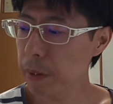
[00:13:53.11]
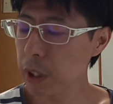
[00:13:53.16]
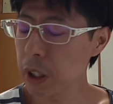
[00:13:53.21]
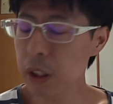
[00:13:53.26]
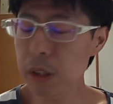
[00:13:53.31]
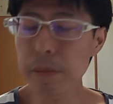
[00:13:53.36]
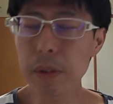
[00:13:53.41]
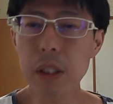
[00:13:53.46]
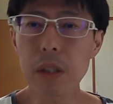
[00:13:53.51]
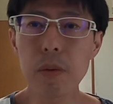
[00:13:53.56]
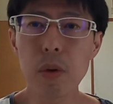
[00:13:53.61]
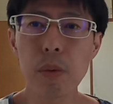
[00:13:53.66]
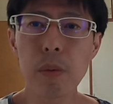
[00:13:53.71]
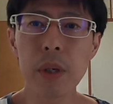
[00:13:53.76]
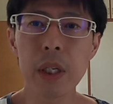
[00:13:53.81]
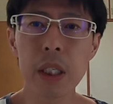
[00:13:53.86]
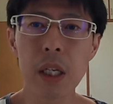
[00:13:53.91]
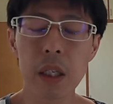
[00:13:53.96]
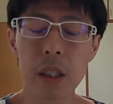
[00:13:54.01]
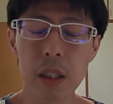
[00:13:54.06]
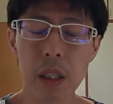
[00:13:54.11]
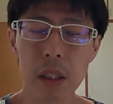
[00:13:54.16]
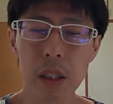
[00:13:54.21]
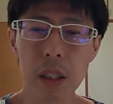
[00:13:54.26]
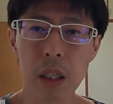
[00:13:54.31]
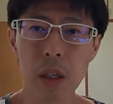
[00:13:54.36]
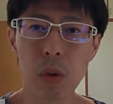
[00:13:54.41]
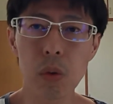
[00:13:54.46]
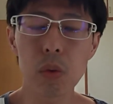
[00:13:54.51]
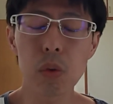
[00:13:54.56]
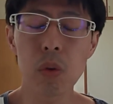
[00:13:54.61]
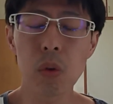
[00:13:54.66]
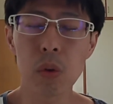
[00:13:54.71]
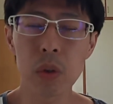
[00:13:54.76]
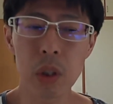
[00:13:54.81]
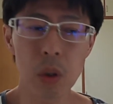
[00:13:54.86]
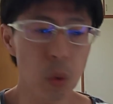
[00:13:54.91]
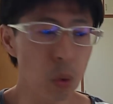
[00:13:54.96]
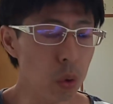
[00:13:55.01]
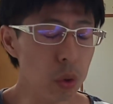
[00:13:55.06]
いつまでも応えないんだったら、本当
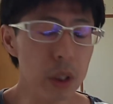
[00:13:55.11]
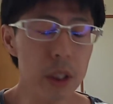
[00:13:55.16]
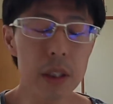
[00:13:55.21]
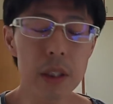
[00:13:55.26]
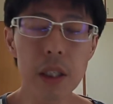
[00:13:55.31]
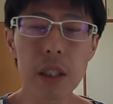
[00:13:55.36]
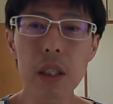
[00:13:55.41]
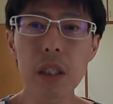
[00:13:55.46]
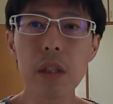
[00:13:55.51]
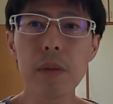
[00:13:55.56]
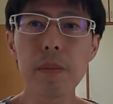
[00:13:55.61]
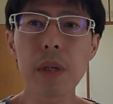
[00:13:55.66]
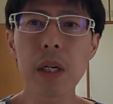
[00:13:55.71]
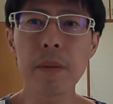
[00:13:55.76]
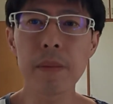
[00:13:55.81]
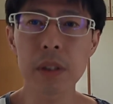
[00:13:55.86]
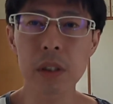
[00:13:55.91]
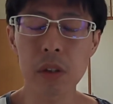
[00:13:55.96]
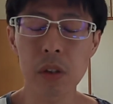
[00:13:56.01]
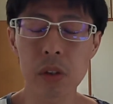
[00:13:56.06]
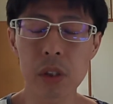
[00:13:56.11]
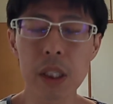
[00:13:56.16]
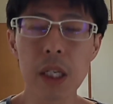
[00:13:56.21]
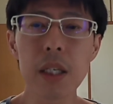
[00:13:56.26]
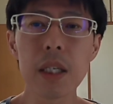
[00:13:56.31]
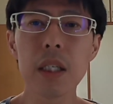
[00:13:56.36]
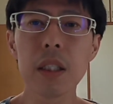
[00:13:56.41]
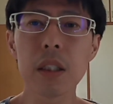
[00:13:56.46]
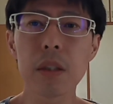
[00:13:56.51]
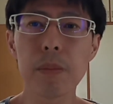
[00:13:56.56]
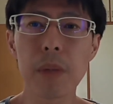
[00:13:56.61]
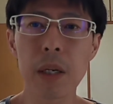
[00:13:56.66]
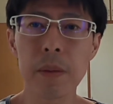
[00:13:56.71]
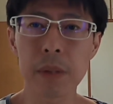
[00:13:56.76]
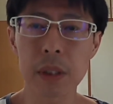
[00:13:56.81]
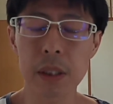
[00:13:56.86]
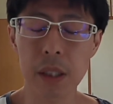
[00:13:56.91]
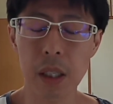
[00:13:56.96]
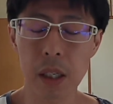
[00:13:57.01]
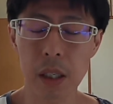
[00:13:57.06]
に法廷に出てきてもらいますよ。宣言してもらい
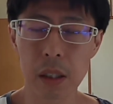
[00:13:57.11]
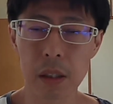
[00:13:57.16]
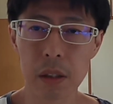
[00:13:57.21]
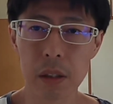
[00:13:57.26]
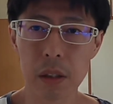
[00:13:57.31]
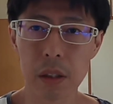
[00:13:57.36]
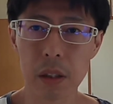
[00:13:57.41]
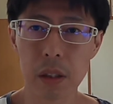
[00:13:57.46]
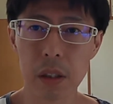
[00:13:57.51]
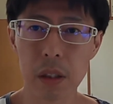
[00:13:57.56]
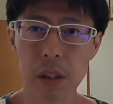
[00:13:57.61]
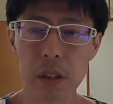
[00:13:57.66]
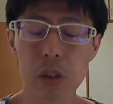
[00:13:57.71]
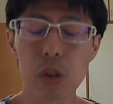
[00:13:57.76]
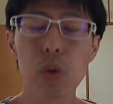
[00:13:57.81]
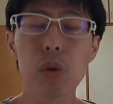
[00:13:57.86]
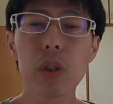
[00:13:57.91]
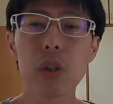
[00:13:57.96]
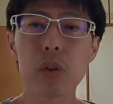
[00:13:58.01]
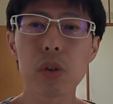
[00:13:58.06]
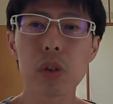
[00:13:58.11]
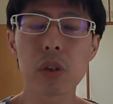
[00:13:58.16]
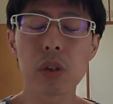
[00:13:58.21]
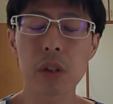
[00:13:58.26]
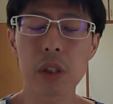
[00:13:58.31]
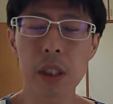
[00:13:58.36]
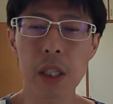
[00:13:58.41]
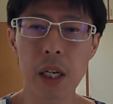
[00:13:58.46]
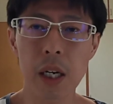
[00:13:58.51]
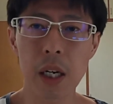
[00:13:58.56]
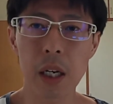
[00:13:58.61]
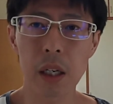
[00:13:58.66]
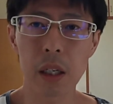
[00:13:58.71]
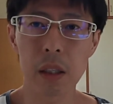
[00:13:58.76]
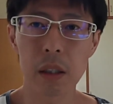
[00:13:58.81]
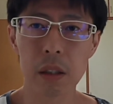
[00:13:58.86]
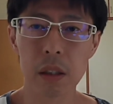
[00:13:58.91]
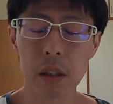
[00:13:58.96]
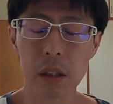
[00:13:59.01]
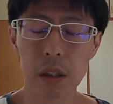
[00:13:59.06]
ますから。そこで嘘ついた
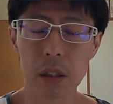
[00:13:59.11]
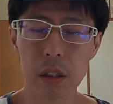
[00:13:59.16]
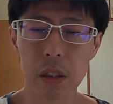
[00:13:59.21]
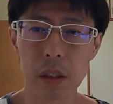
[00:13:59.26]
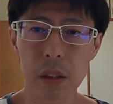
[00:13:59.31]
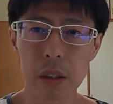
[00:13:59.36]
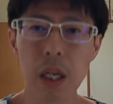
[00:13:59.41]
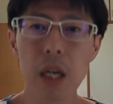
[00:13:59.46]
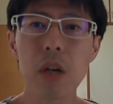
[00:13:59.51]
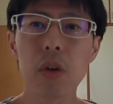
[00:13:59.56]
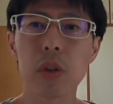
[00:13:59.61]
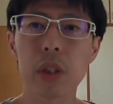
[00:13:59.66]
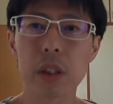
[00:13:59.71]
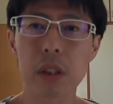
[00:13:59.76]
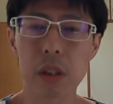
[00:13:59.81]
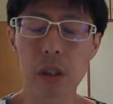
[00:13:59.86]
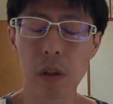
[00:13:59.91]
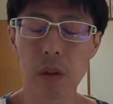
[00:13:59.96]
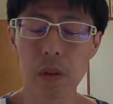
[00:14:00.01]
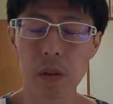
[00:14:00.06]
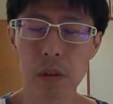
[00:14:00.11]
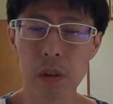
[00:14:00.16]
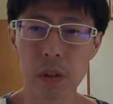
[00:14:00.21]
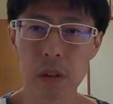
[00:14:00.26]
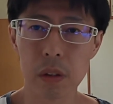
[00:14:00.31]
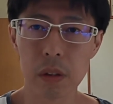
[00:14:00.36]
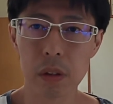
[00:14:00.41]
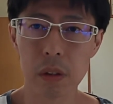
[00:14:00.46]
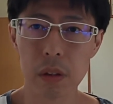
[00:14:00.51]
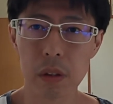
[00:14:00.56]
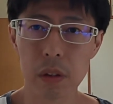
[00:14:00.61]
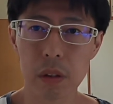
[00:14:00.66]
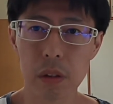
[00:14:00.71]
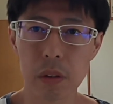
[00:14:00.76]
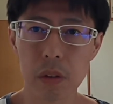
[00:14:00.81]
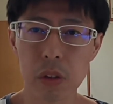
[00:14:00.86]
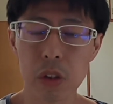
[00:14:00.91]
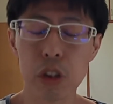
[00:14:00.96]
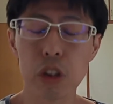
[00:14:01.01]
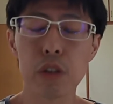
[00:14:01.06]
ら、逮捕ですよ。
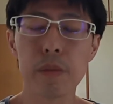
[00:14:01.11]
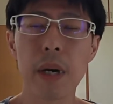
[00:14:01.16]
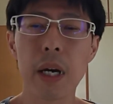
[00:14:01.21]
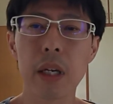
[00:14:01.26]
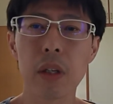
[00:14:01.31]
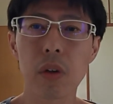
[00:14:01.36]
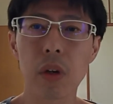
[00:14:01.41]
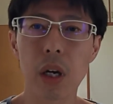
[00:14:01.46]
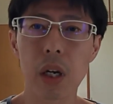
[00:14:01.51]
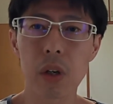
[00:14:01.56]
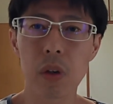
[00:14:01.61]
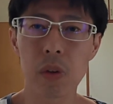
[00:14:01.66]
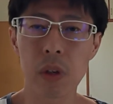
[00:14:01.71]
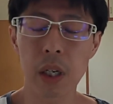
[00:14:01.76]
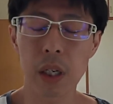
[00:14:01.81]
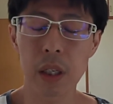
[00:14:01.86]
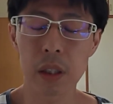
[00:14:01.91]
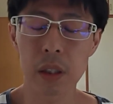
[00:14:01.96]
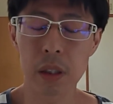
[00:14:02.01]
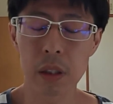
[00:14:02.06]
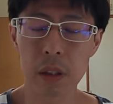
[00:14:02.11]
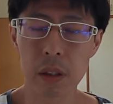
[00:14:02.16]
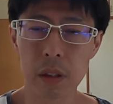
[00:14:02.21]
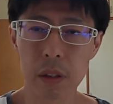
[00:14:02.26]
10万円の過料か。